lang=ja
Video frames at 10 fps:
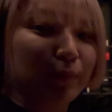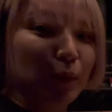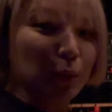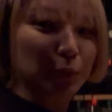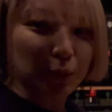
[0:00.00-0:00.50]

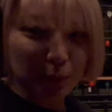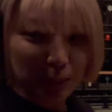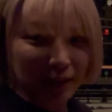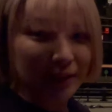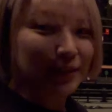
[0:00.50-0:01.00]
このよう
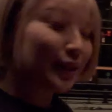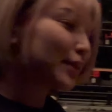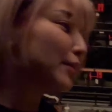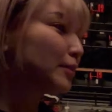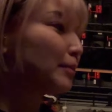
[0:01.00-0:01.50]
になって
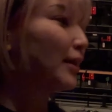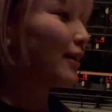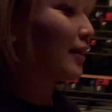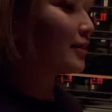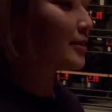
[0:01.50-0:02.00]
おり
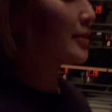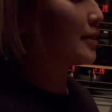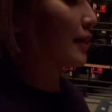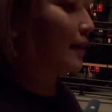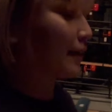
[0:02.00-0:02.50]
ます
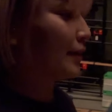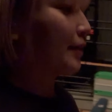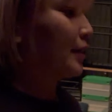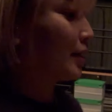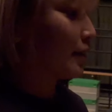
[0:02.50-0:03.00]

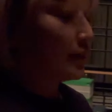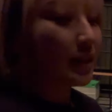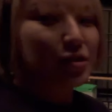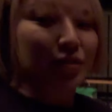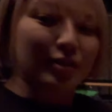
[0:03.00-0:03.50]

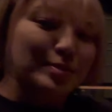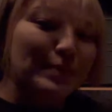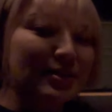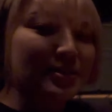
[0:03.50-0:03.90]
でちょっとスペー